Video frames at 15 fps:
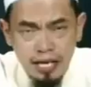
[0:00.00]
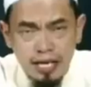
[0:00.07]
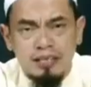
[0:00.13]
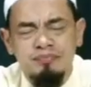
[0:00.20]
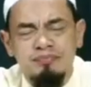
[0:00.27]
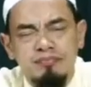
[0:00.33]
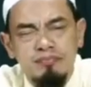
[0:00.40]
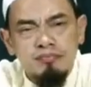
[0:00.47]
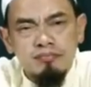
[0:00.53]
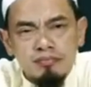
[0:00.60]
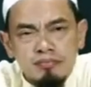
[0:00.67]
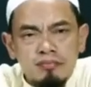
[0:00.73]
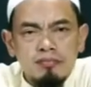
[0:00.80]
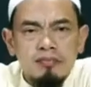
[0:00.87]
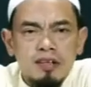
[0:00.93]
ย
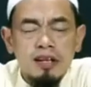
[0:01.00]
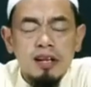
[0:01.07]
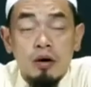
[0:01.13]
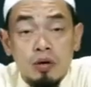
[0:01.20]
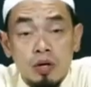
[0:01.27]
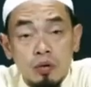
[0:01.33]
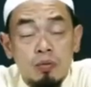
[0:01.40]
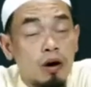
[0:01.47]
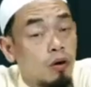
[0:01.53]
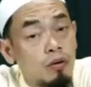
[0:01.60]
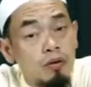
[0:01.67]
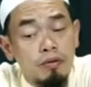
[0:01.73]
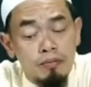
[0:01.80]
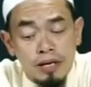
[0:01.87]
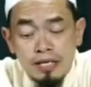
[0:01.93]
เราก็ดูว่าโอ้
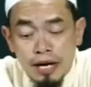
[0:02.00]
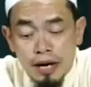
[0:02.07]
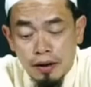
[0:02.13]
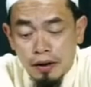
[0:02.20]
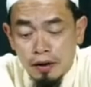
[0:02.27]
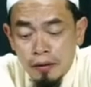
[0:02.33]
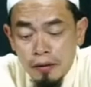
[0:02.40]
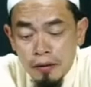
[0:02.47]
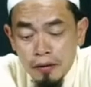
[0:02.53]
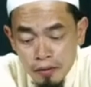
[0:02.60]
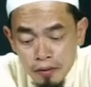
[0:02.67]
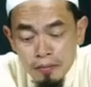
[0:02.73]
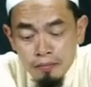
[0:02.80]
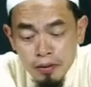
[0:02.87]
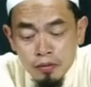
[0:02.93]
มาชาอัลลอฮ์
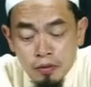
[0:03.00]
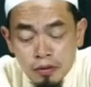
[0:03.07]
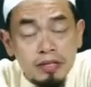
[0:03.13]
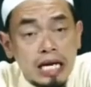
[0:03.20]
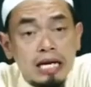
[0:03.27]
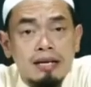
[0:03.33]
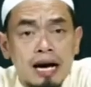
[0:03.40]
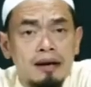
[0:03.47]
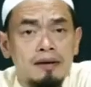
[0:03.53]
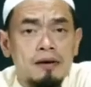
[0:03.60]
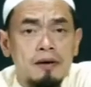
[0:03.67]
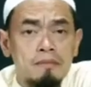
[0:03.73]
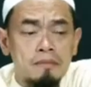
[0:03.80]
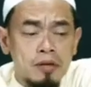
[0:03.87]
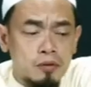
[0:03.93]
เป็นคนเคร่งครัดนะ
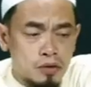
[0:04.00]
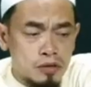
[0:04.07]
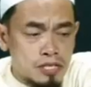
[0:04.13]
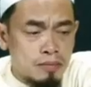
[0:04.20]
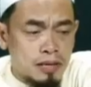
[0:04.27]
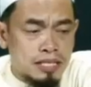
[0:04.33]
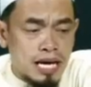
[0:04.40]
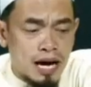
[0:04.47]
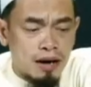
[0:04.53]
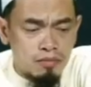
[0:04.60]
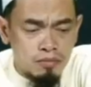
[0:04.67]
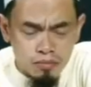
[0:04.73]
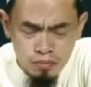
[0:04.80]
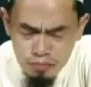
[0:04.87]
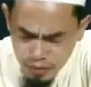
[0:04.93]
เป็นคนสมถะ
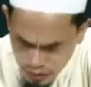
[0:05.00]
เป็น